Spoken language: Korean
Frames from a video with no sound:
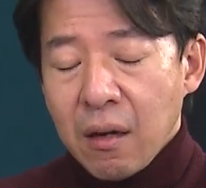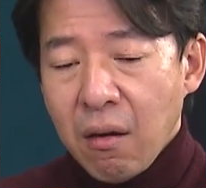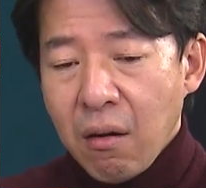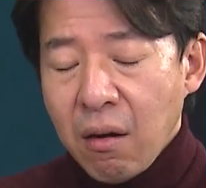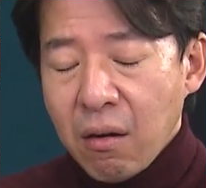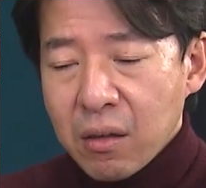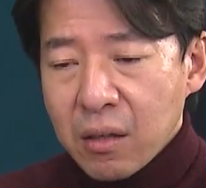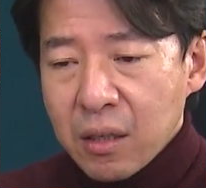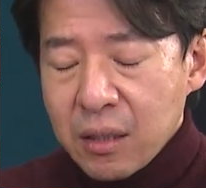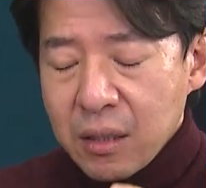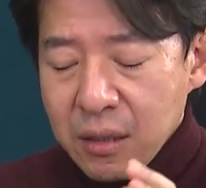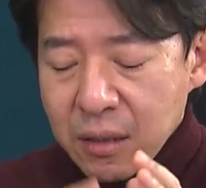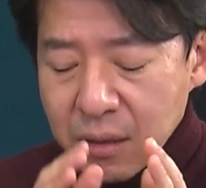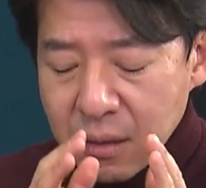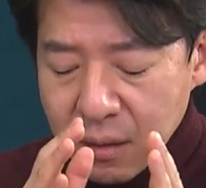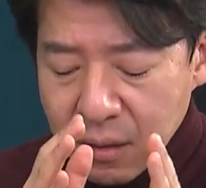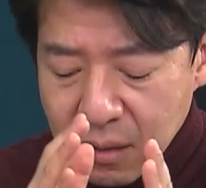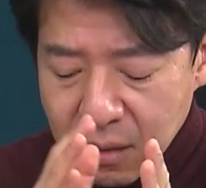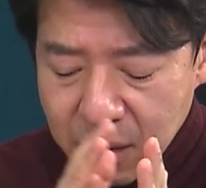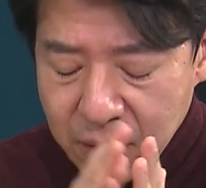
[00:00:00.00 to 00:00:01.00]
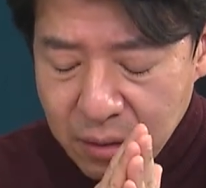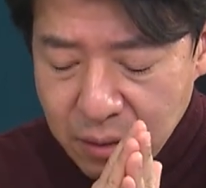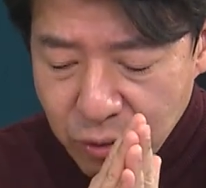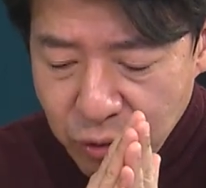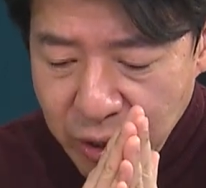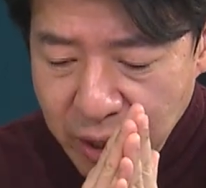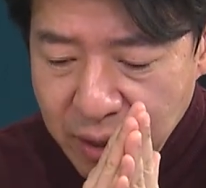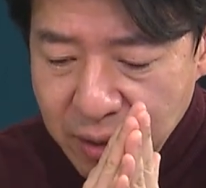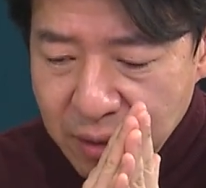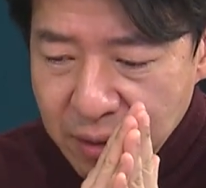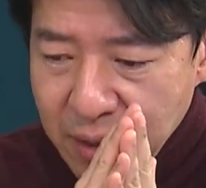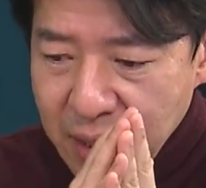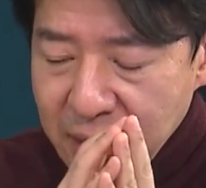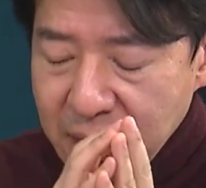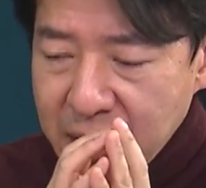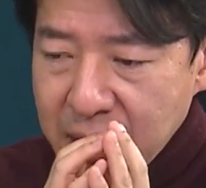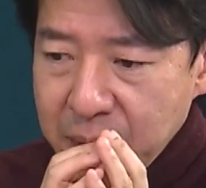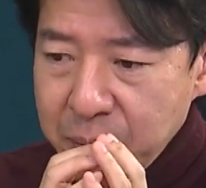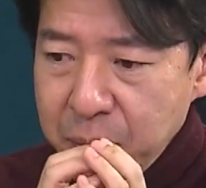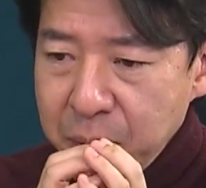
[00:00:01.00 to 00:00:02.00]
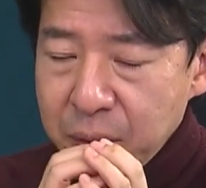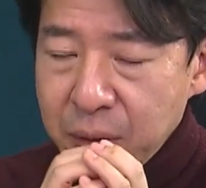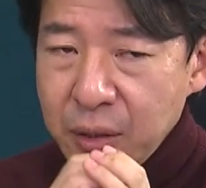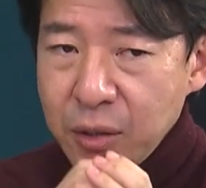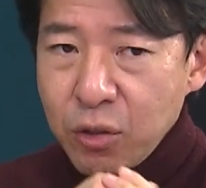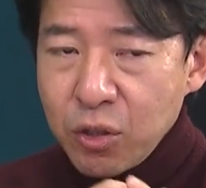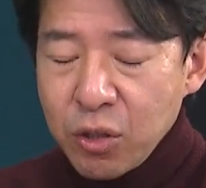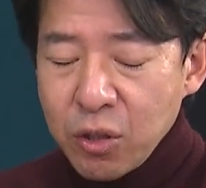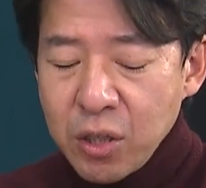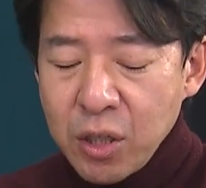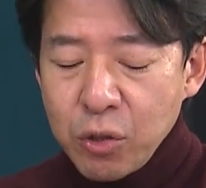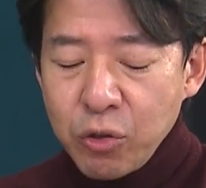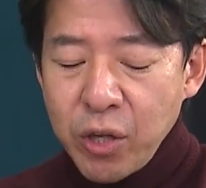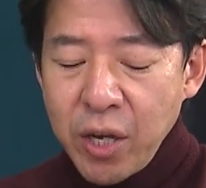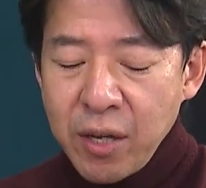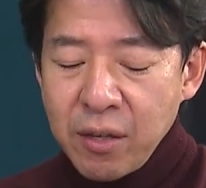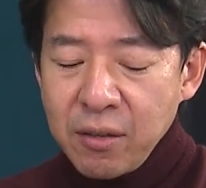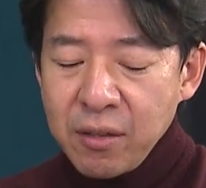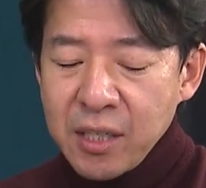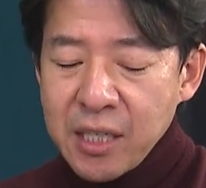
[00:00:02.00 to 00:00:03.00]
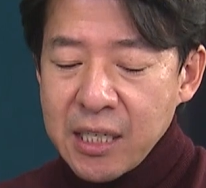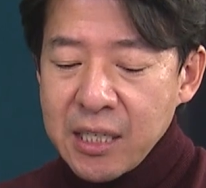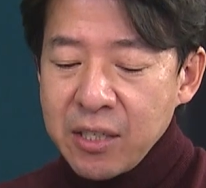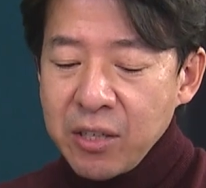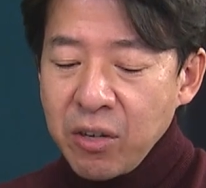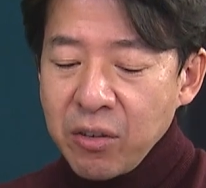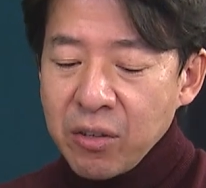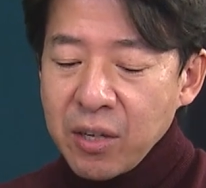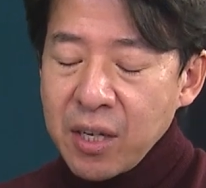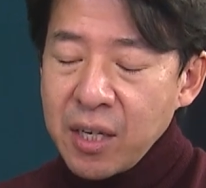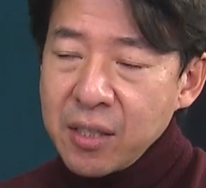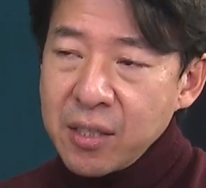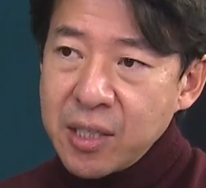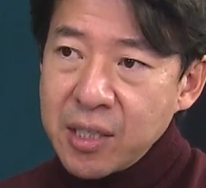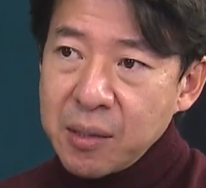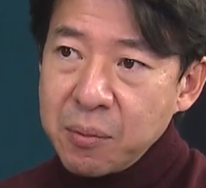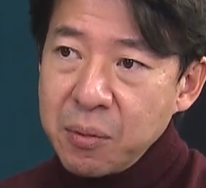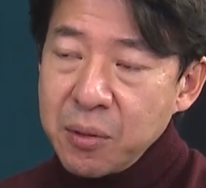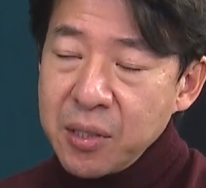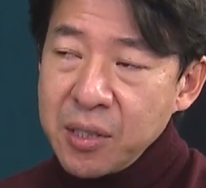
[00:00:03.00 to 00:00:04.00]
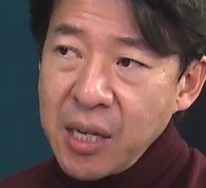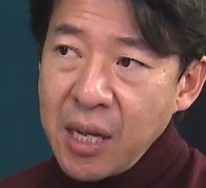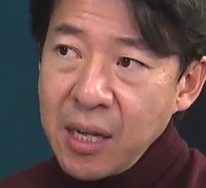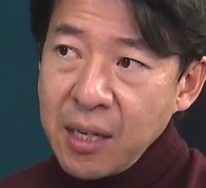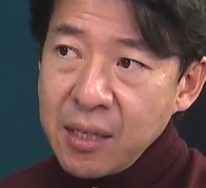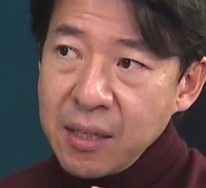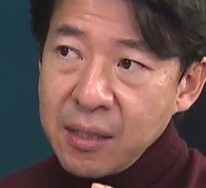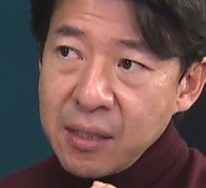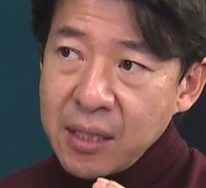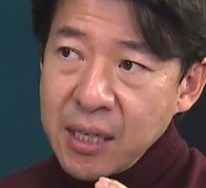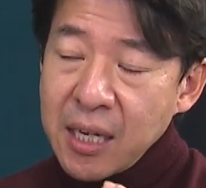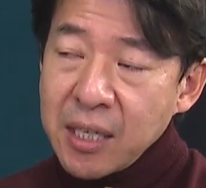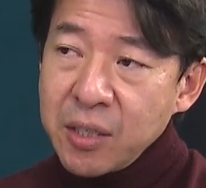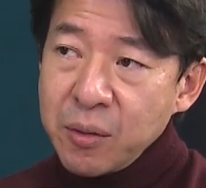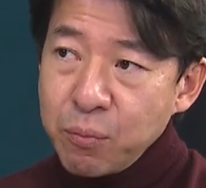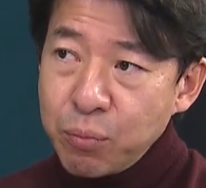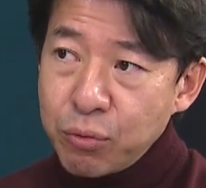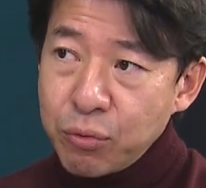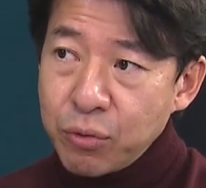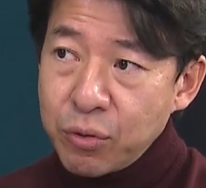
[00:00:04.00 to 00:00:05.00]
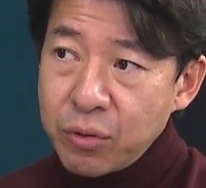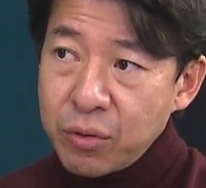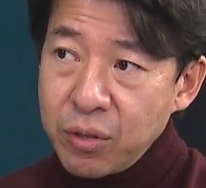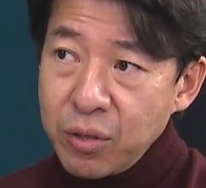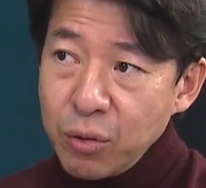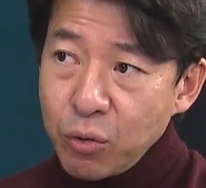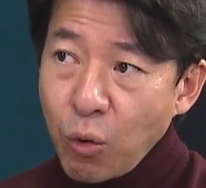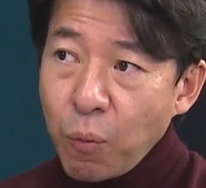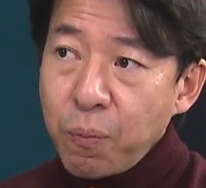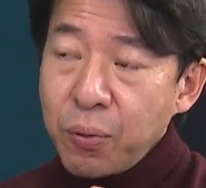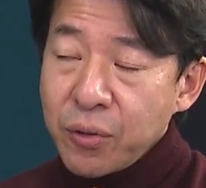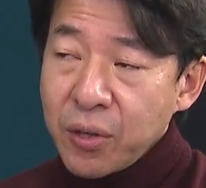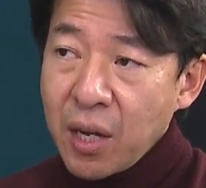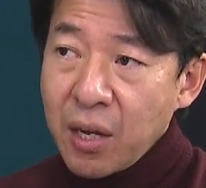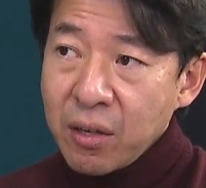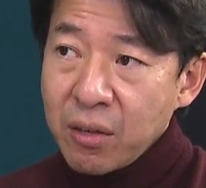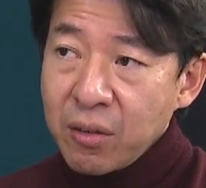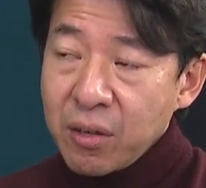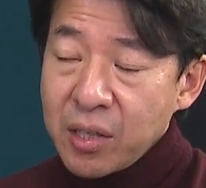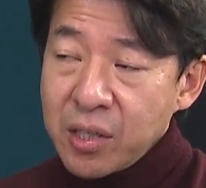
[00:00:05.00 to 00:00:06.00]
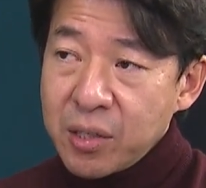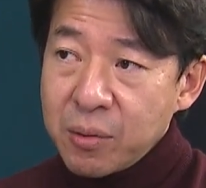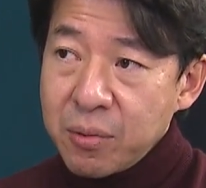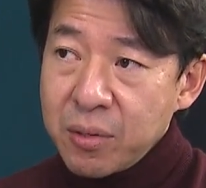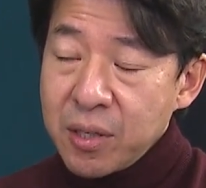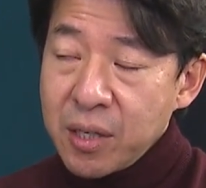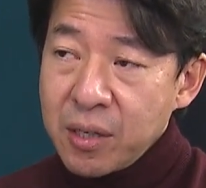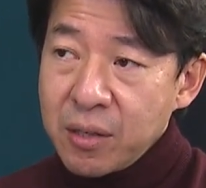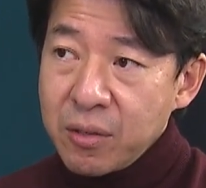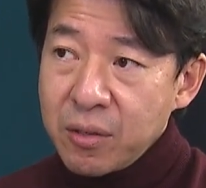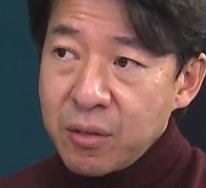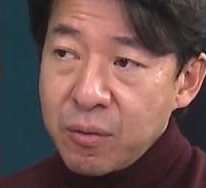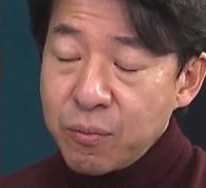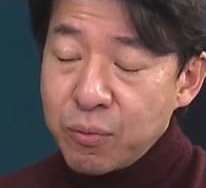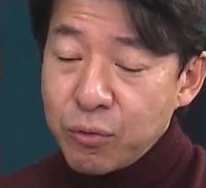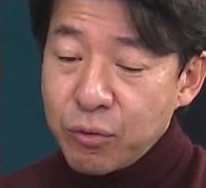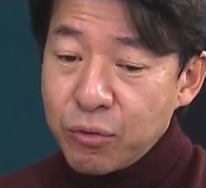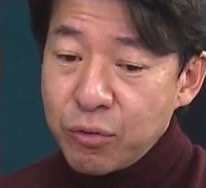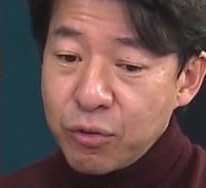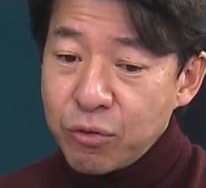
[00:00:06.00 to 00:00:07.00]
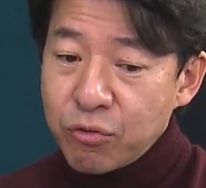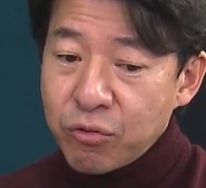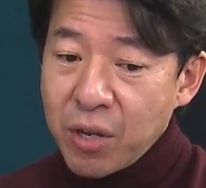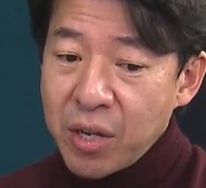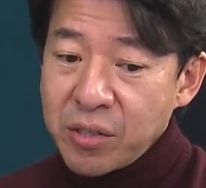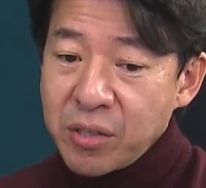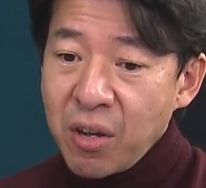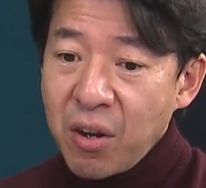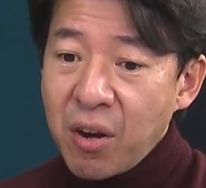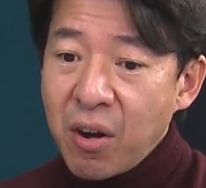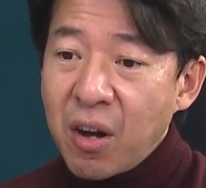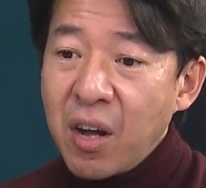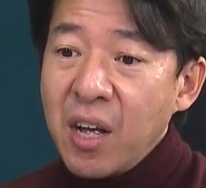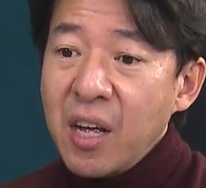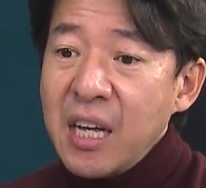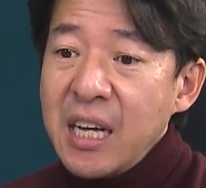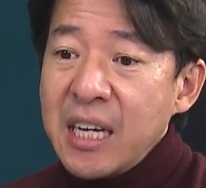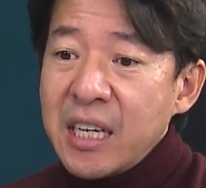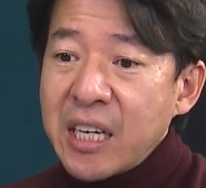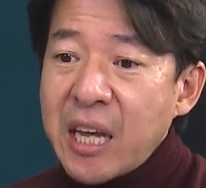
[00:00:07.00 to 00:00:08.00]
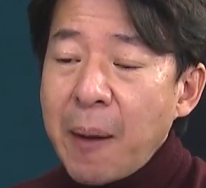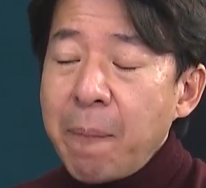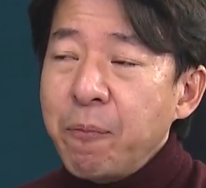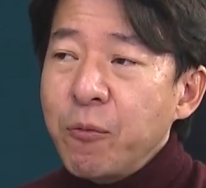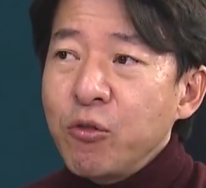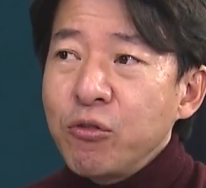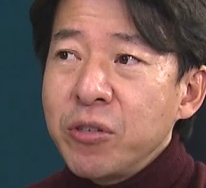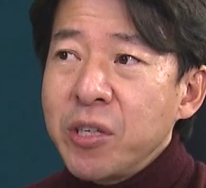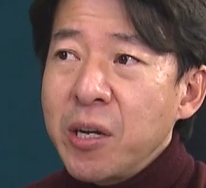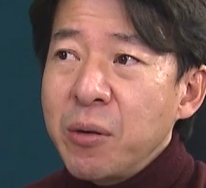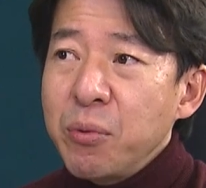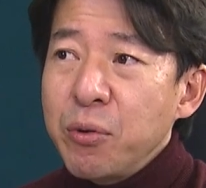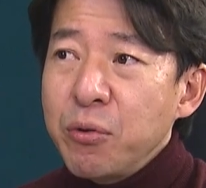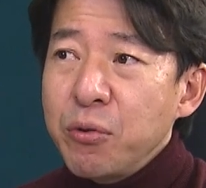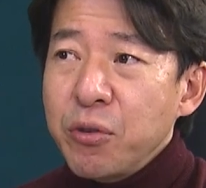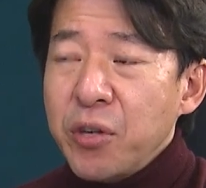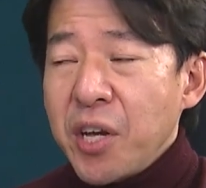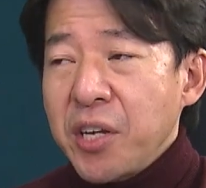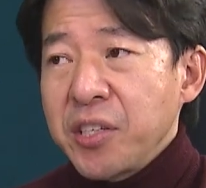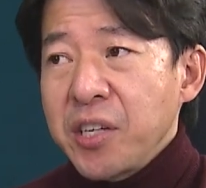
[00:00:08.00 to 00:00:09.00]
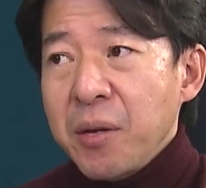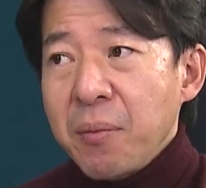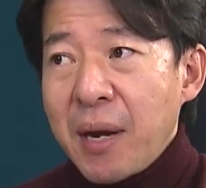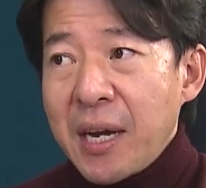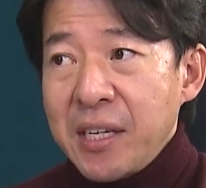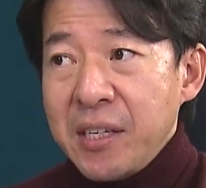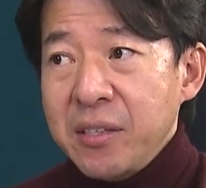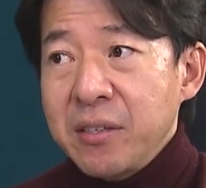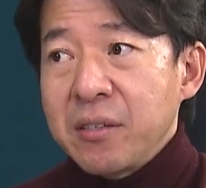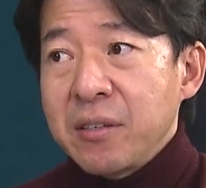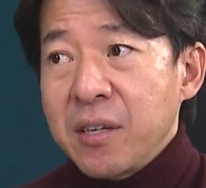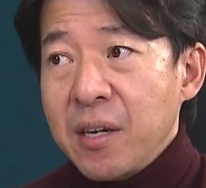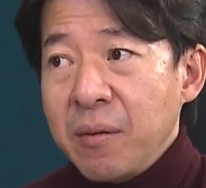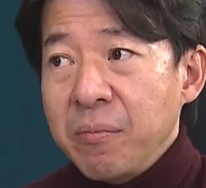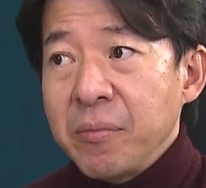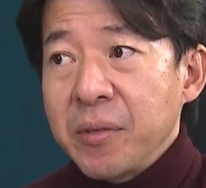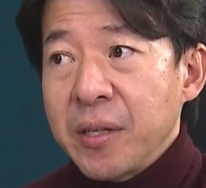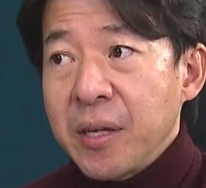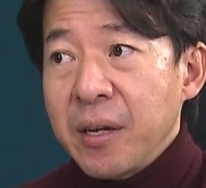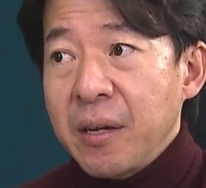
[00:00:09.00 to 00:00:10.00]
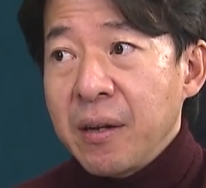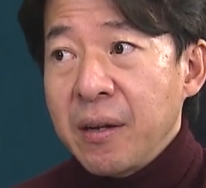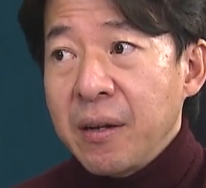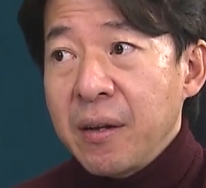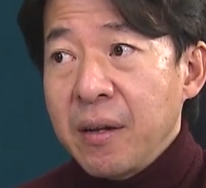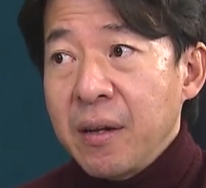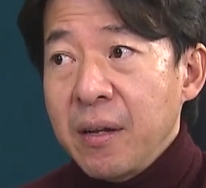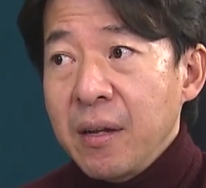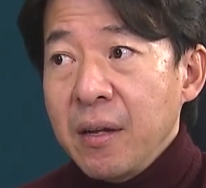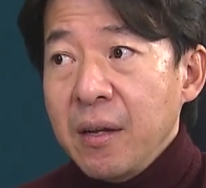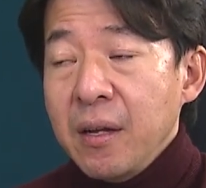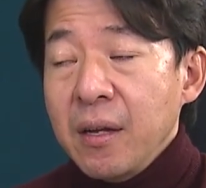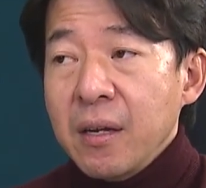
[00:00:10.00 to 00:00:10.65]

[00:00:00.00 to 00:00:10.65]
어, 그 최근에 집을 특히 최근 이 년간 집을 산 사신 분들 높은 가격의 집을 산들 분들 중에서 갭 투자 비율이 굉장히 많이 증가합니다. 네.